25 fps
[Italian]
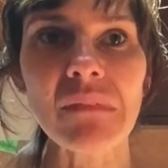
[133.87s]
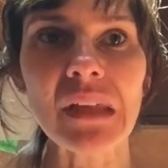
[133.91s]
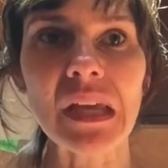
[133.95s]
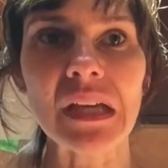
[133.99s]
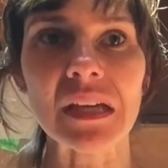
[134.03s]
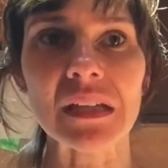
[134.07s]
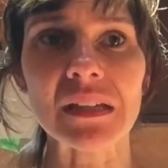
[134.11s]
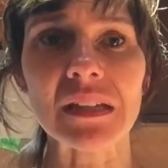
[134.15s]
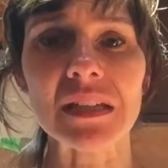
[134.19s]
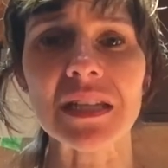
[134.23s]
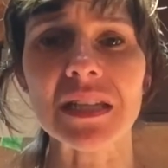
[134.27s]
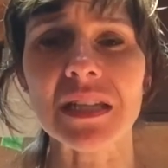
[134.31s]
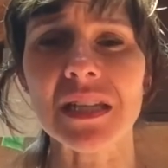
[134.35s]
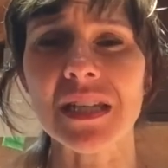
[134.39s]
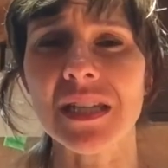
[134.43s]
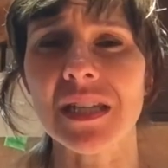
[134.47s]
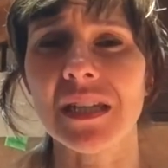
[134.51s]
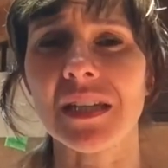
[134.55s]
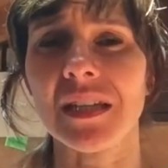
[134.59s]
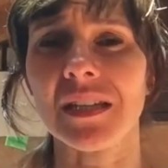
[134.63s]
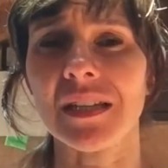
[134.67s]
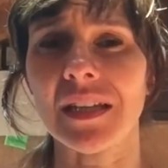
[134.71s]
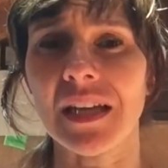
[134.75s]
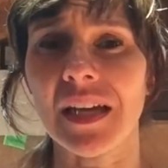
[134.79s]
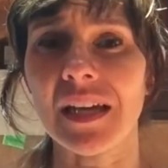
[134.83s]
che descrisse
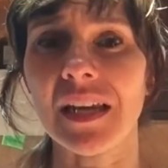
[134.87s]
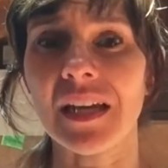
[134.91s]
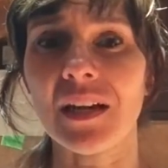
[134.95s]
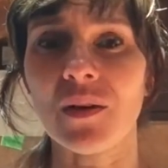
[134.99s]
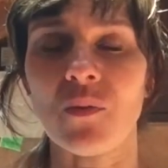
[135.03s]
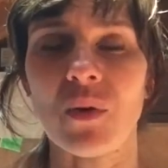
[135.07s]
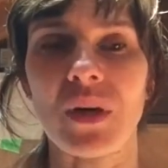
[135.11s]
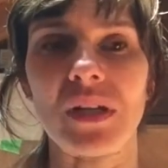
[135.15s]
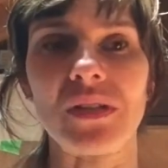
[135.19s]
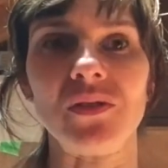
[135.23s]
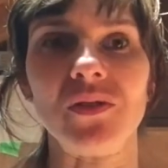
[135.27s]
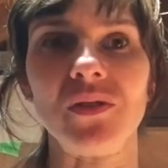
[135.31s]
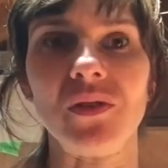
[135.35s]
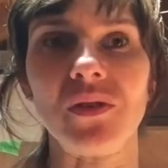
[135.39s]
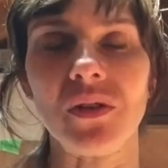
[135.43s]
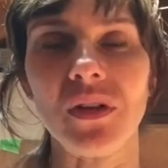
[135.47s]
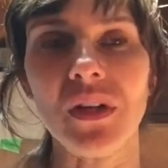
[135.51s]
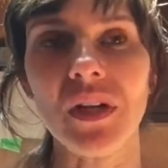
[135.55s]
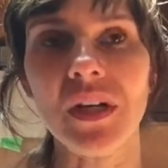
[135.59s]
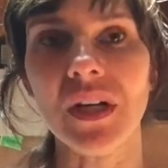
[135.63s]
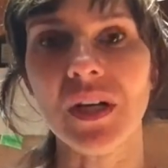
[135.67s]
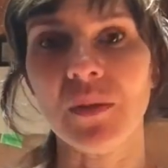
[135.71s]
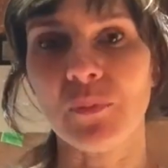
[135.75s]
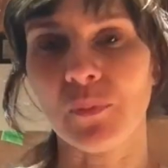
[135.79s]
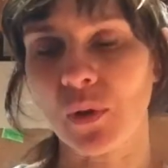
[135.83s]
Daniela quando
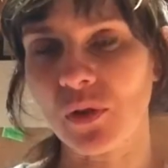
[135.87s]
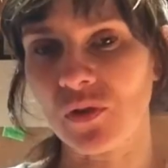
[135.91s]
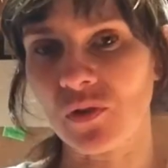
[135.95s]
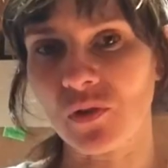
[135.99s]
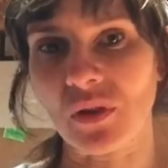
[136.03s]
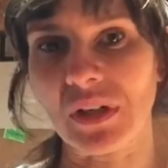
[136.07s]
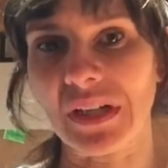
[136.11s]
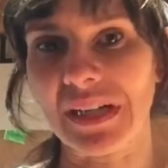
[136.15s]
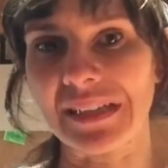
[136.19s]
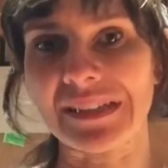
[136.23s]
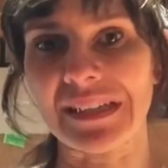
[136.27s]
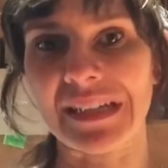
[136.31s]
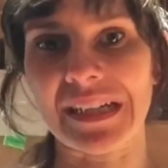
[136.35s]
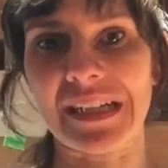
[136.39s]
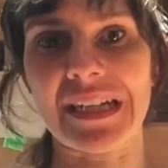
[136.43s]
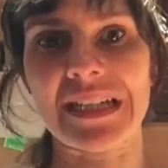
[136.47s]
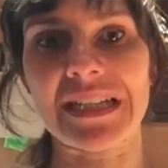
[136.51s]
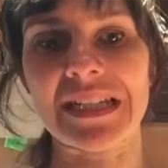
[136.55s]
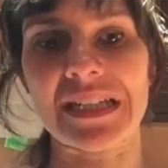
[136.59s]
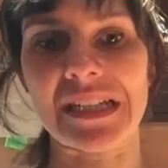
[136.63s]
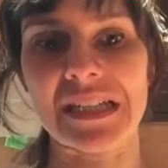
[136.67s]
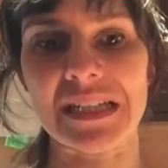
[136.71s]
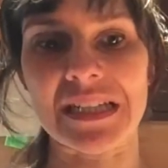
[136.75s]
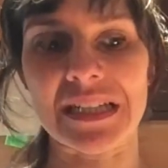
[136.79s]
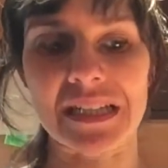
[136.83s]
poi tornata a
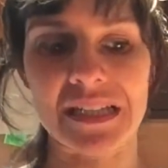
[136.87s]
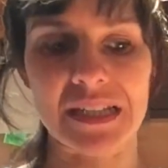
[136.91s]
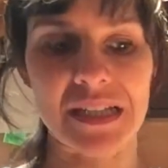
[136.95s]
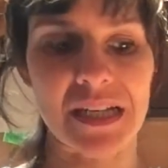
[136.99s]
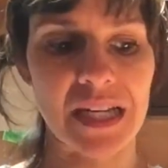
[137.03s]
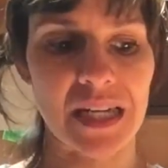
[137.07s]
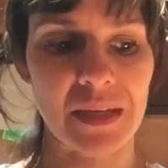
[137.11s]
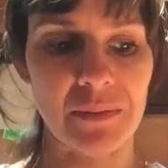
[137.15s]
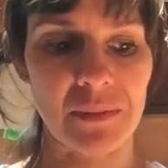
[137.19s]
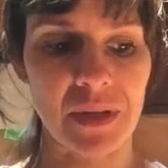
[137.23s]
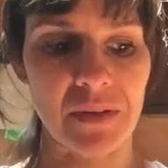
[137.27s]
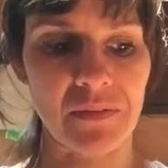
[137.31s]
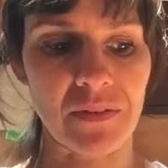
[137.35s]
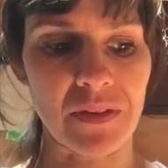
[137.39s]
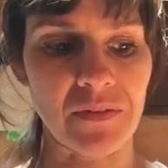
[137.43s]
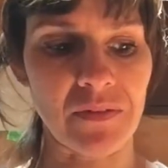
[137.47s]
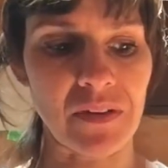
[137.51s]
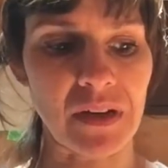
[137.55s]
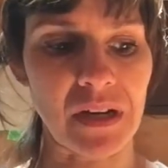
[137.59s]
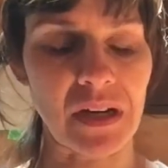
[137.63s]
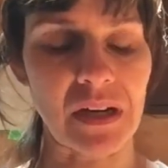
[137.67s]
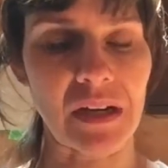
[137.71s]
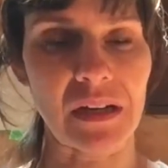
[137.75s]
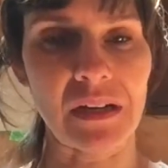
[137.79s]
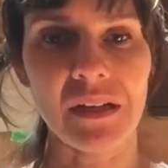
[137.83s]
casa la sera che mi
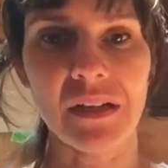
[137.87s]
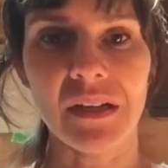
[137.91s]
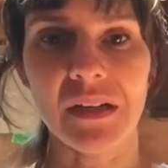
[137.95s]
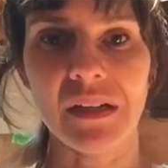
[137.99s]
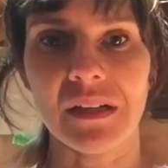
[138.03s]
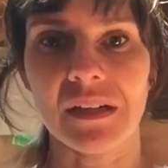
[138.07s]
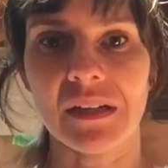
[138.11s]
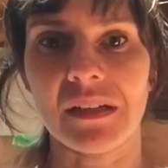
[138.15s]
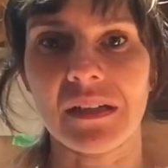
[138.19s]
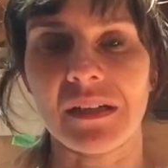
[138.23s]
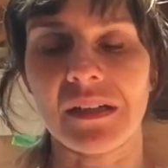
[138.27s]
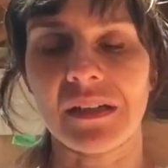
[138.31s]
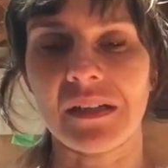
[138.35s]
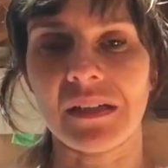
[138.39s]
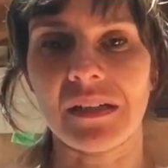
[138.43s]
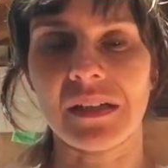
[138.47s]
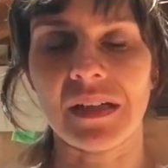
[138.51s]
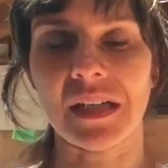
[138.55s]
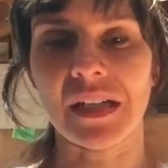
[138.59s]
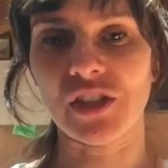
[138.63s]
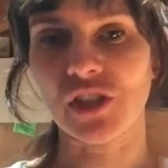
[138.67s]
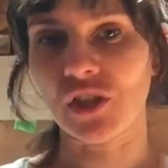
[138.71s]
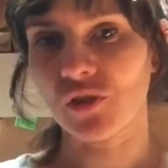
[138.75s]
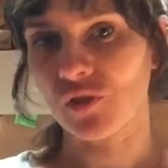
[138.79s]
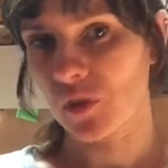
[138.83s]
aveva eh,
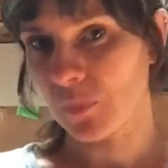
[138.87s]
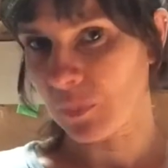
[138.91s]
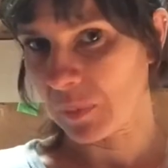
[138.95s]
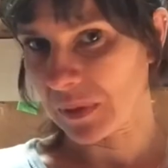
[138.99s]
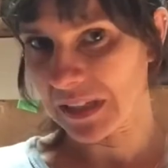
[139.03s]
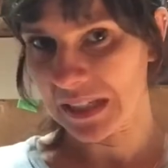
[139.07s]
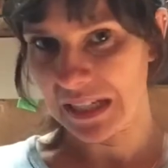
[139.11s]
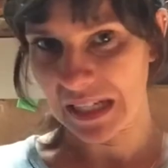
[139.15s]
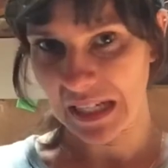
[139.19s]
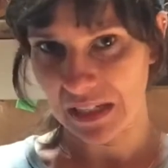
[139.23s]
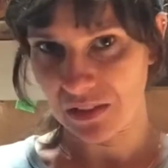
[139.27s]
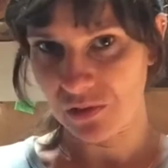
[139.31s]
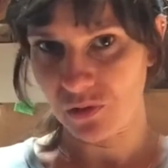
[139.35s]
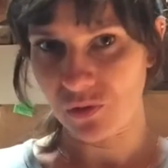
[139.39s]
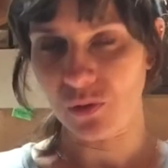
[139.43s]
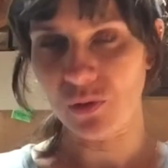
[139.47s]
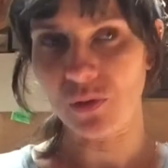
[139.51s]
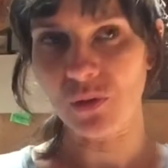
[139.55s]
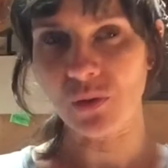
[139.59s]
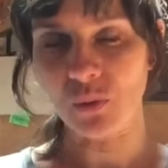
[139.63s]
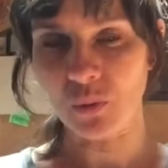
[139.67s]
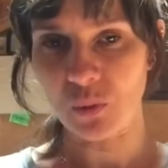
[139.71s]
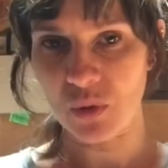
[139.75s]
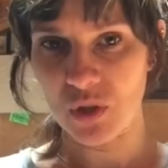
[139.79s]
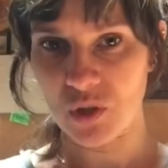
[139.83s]
lasciato
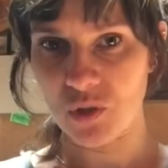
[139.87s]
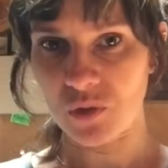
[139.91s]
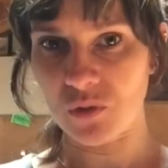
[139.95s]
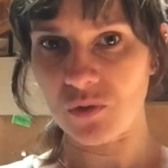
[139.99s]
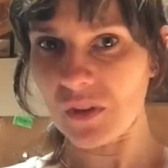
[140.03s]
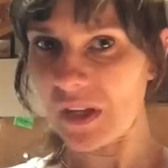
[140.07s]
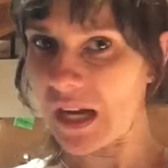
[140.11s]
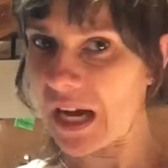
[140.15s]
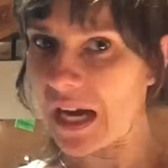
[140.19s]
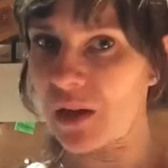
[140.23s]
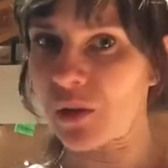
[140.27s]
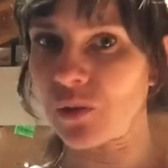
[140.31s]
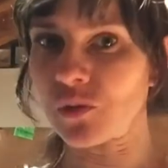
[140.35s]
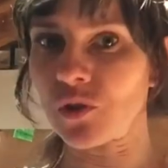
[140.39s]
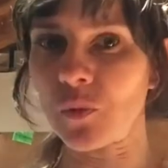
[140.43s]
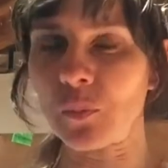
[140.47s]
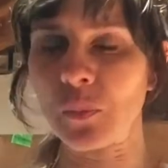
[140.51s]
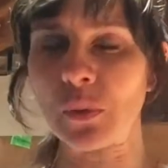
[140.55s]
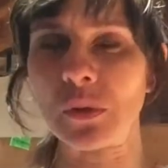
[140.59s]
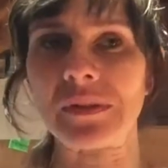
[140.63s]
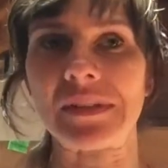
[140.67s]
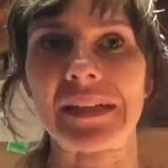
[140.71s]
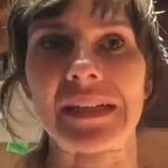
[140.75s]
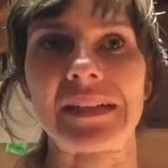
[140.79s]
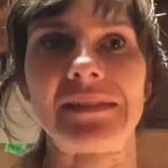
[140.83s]
applicato questo Tao
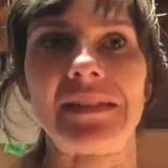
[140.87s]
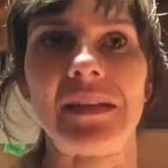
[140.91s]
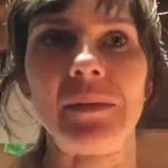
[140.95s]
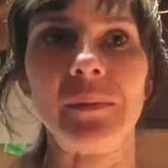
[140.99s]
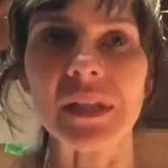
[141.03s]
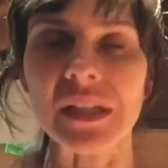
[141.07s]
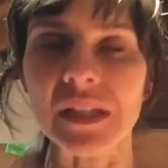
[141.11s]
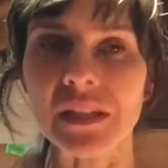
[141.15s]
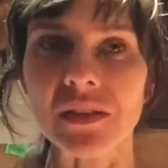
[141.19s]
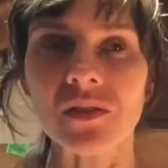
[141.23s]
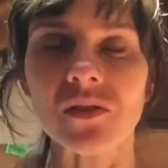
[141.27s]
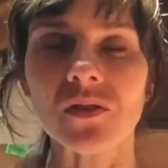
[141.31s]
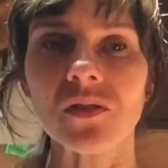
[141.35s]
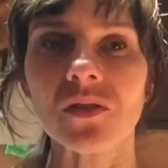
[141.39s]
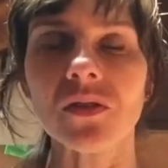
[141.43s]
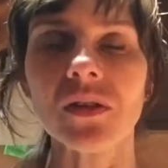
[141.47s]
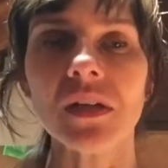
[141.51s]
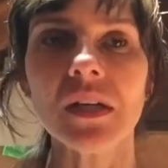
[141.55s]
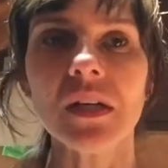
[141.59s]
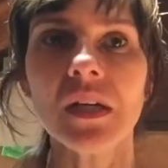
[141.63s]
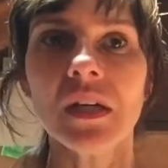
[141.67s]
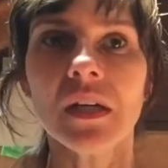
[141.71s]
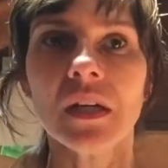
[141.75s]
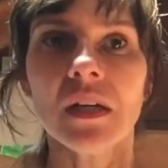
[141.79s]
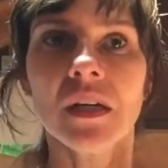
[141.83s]
dopo il trattamento,
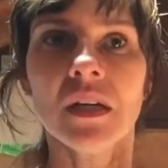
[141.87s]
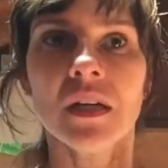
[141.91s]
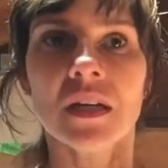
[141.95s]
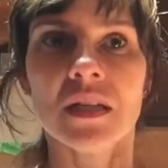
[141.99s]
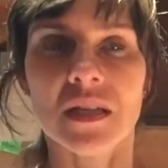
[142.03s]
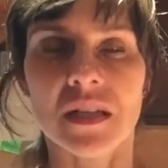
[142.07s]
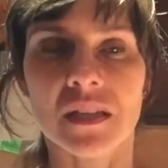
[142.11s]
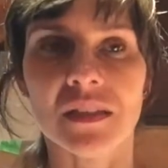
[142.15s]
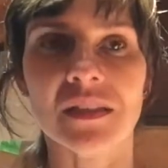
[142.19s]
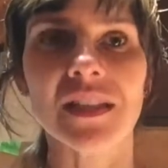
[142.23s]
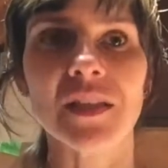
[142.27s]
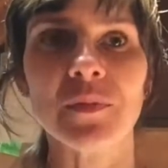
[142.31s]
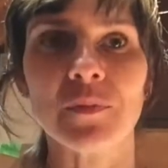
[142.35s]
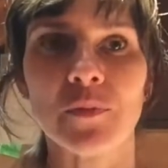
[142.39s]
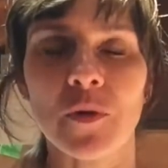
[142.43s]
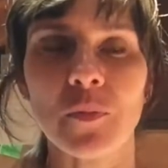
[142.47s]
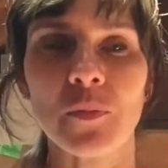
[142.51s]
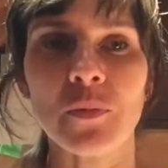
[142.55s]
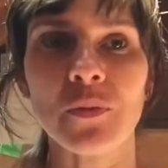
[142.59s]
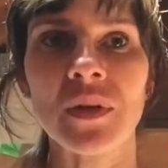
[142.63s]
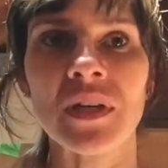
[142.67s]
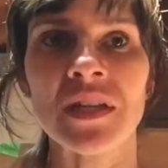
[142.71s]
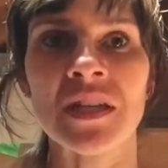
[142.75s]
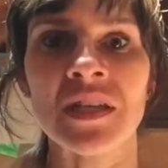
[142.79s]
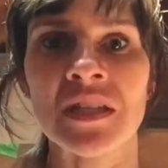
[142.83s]
sentii
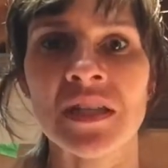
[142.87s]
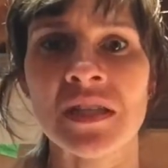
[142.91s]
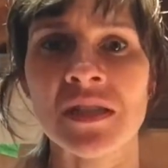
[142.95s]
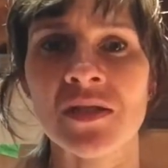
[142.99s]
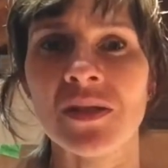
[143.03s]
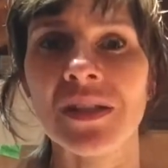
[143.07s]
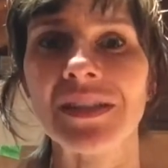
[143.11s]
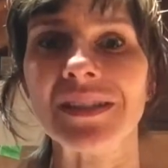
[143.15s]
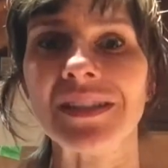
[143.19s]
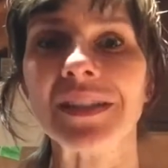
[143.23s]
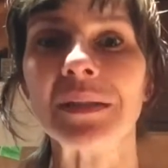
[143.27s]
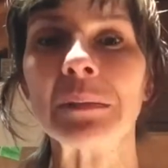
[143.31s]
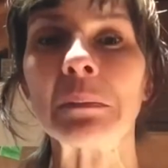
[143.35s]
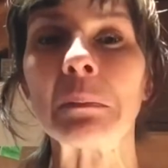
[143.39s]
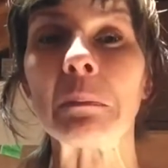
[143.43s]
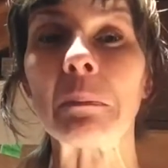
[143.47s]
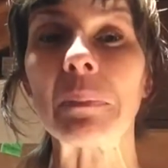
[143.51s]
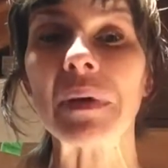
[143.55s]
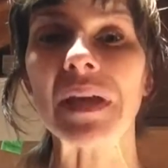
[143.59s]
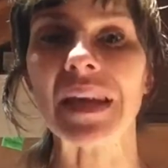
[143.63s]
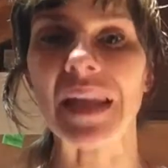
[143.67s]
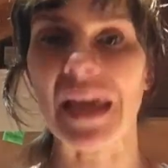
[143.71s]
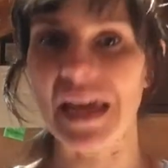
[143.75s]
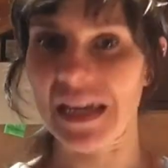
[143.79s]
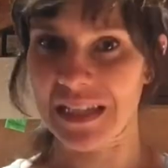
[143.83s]
proprio una sensazione di
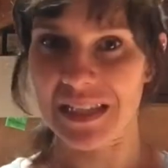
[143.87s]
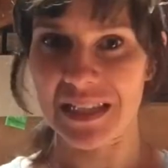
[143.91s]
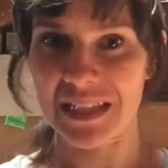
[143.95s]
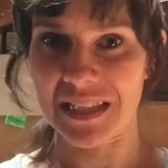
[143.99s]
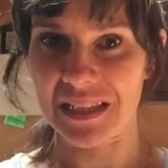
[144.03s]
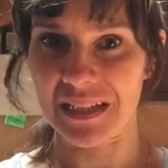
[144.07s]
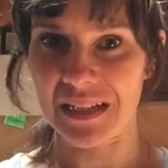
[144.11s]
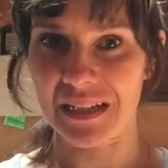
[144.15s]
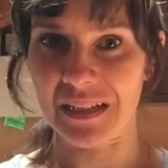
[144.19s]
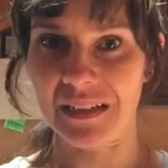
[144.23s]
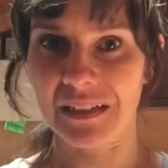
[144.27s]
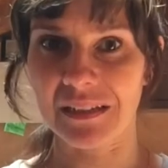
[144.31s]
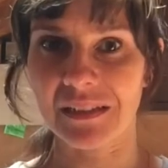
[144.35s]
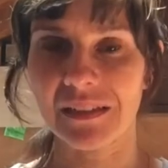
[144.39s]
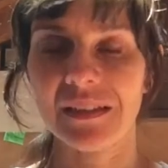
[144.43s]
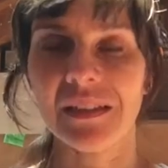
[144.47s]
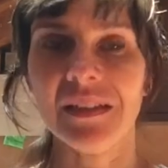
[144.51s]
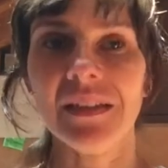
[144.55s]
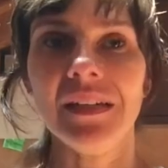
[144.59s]
benessere.